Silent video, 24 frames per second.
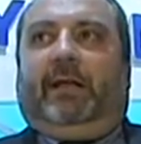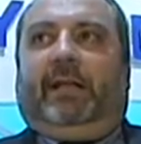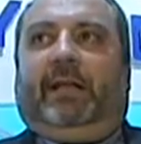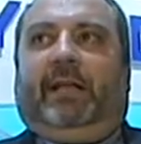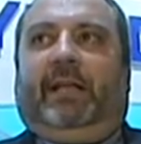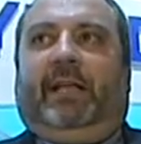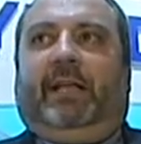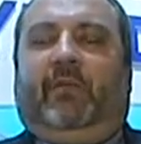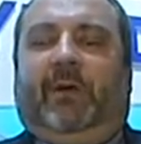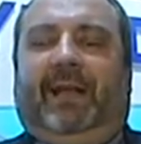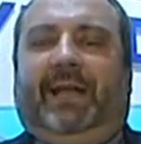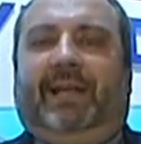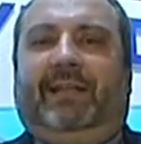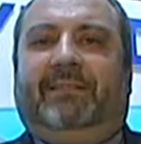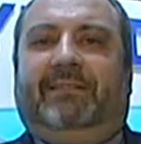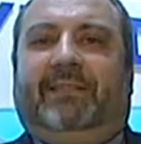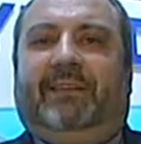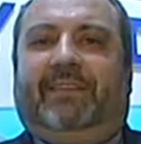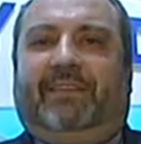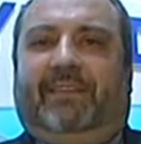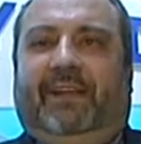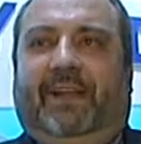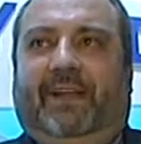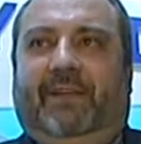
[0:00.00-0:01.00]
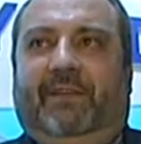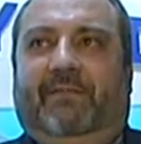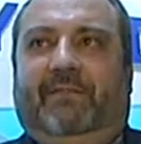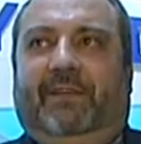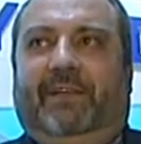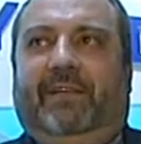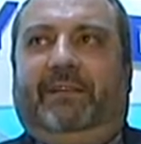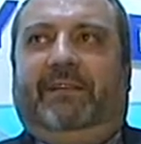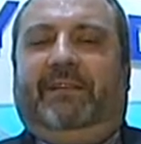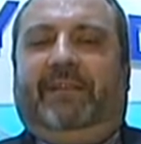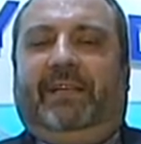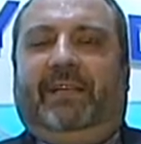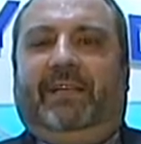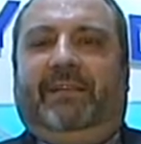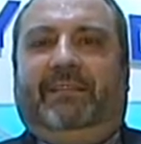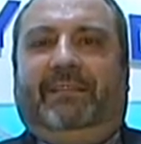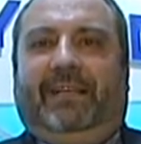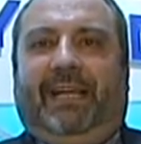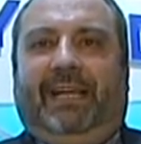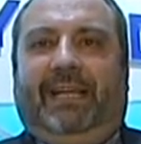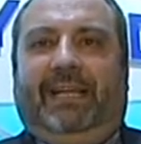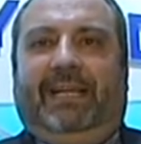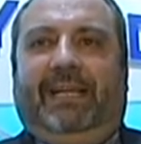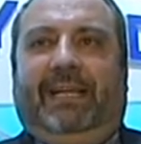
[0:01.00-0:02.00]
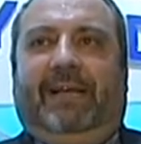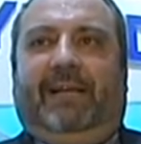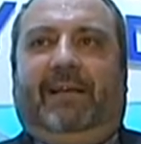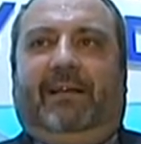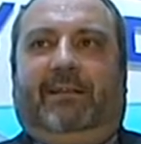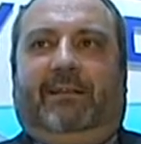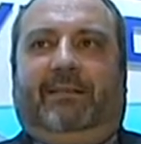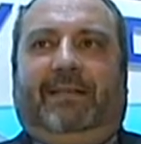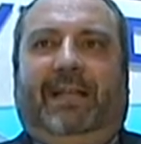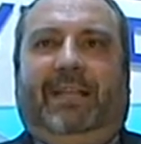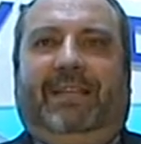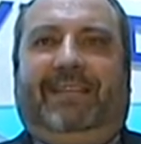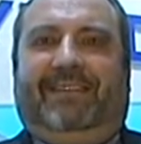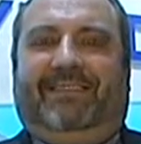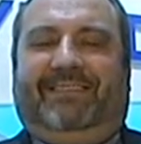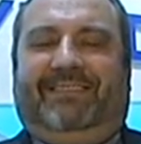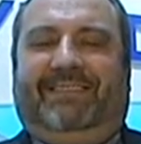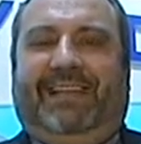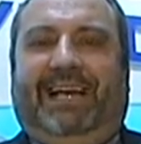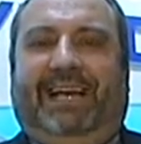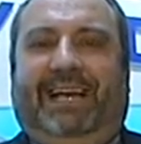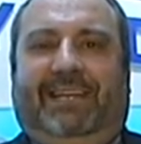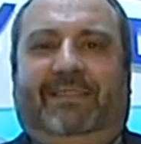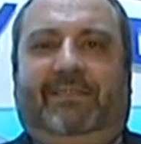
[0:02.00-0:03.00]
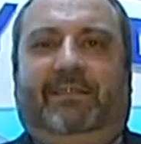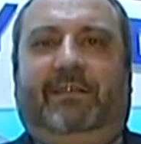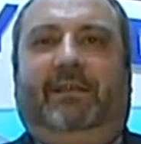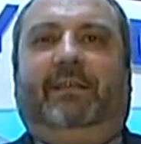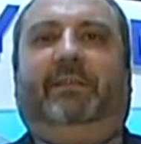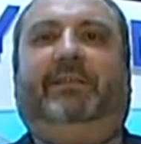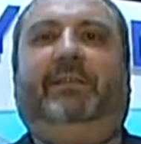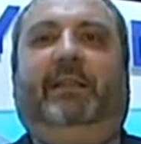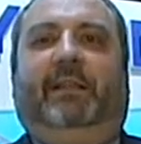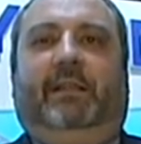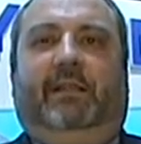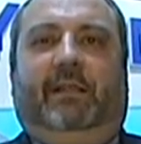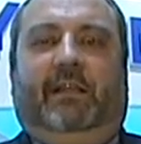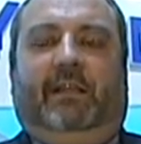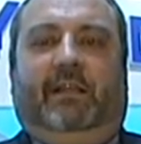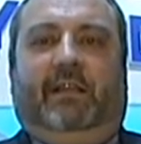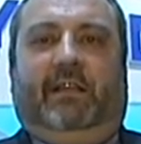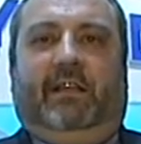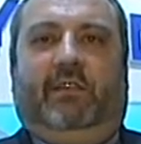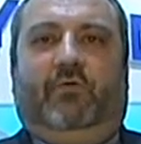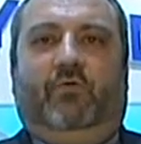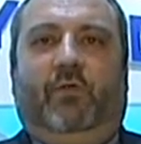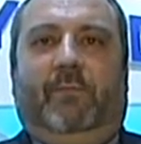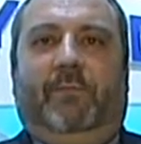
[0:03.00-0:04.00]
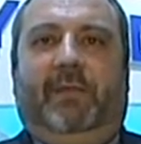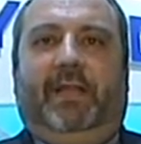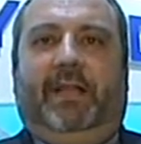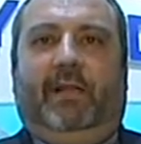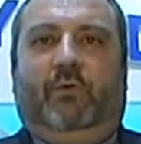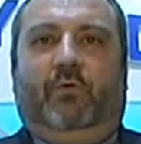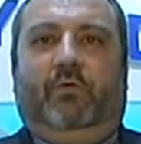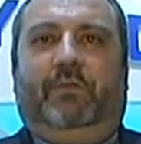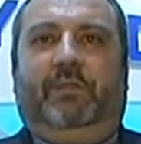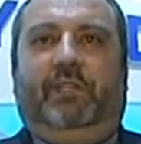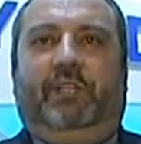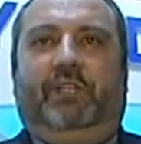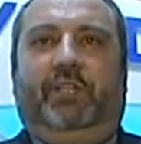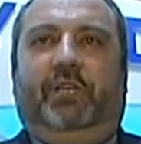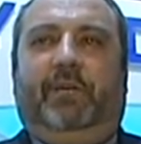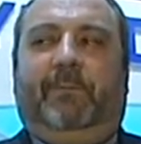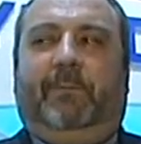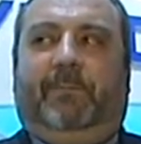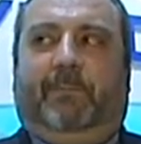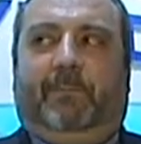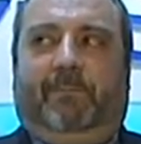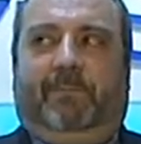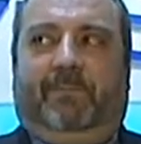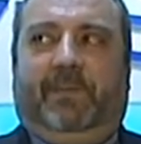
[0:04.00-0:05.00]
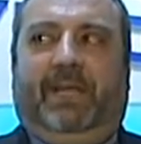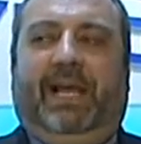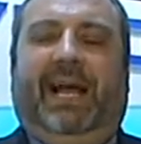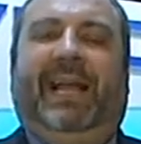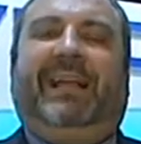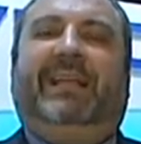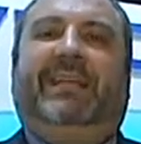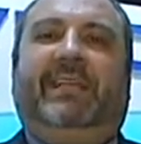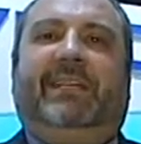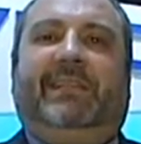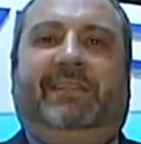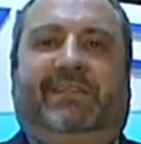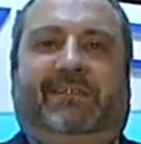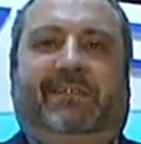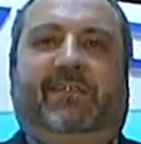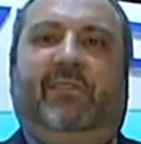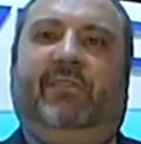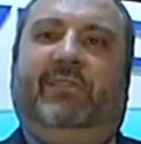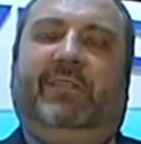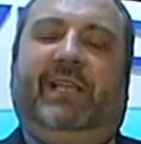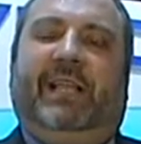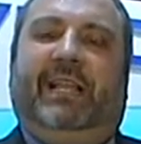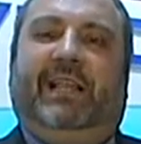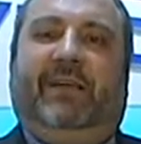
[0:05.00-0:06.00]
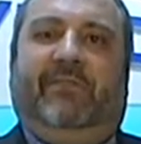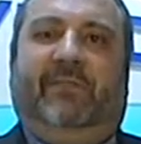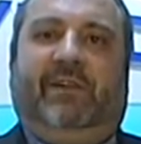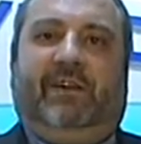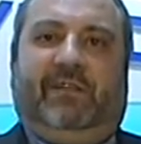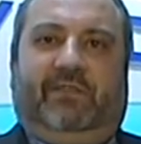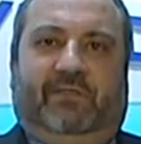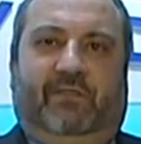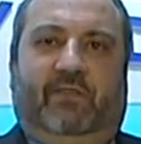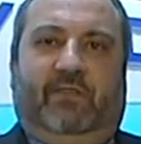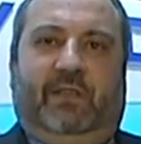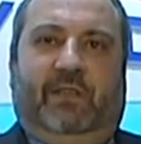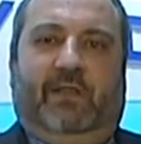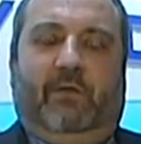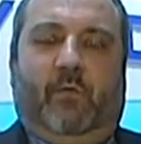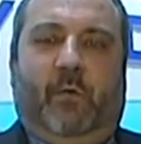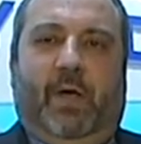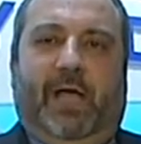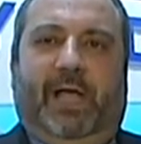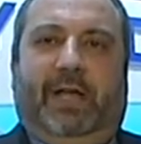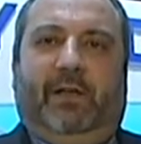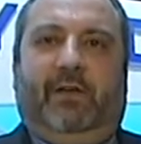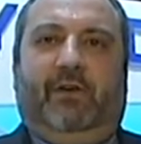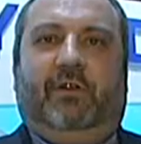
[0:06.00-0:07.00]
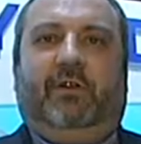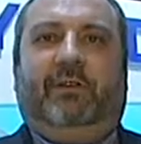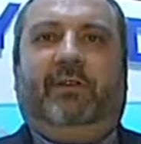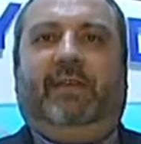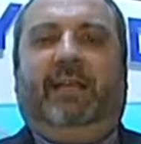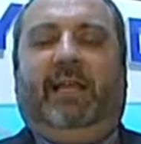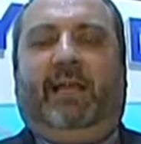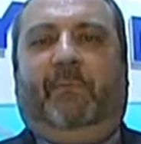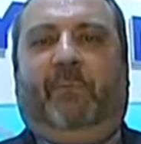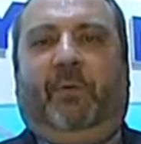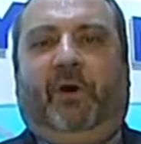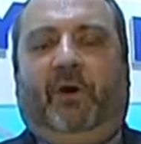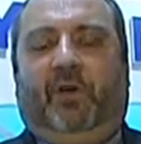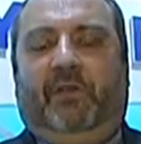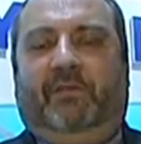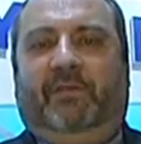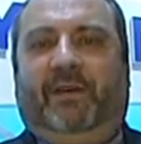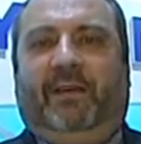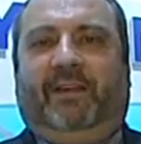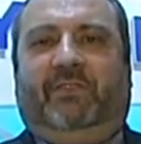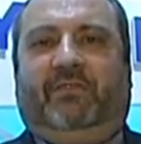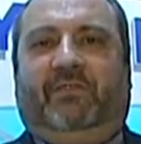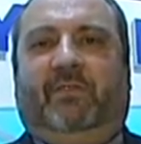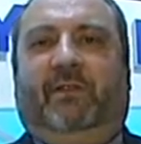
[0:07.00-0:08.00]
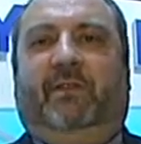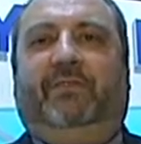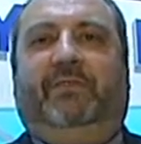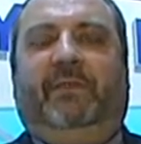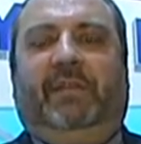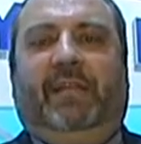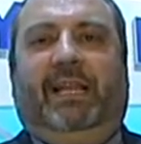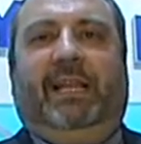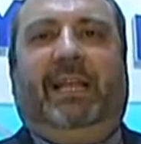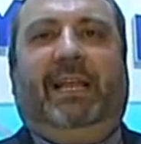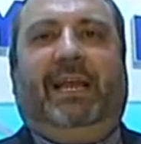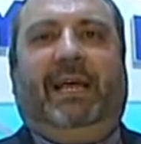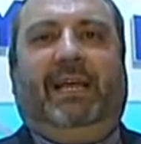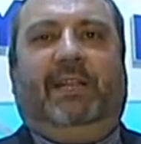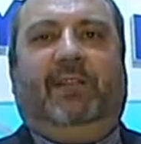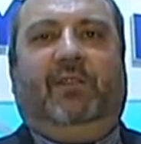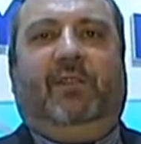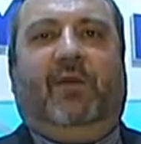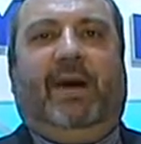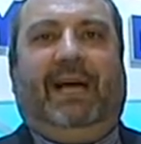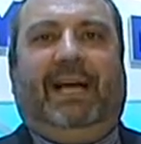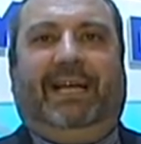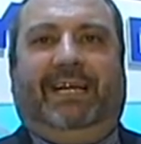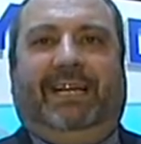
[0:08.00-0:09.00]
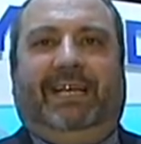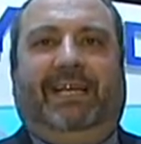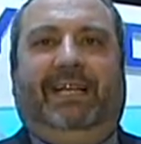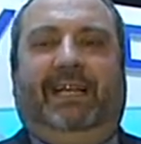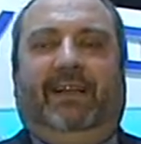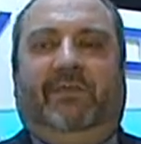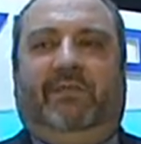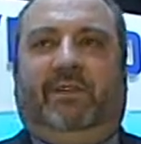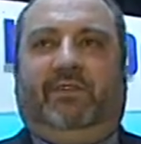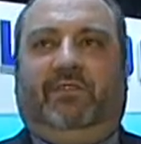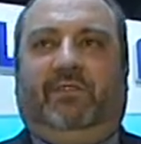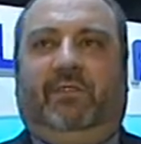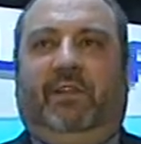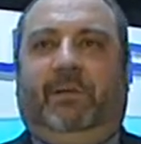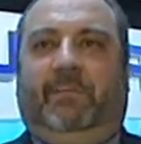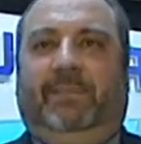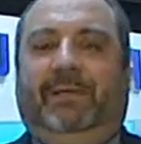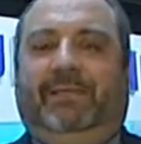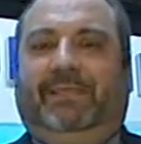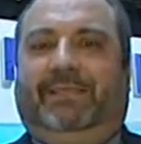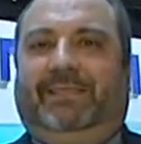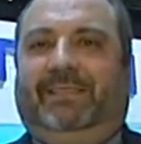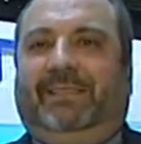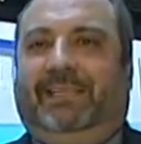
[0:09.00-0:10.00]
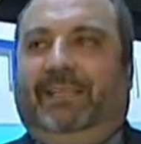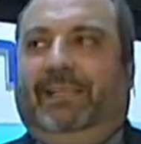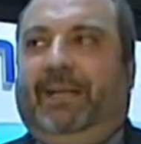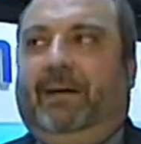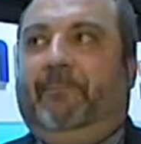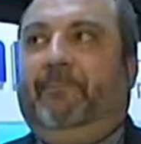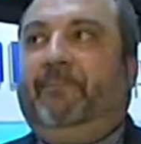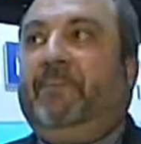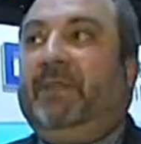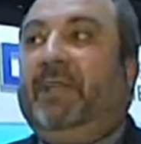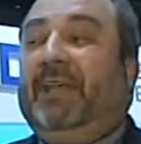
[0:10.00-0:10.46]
L'i40 sarà in vendita in Italia dall'estate del 2011, all'inizio nella versione wagon e poi verso la fine dell'anno anche nella versione benzina,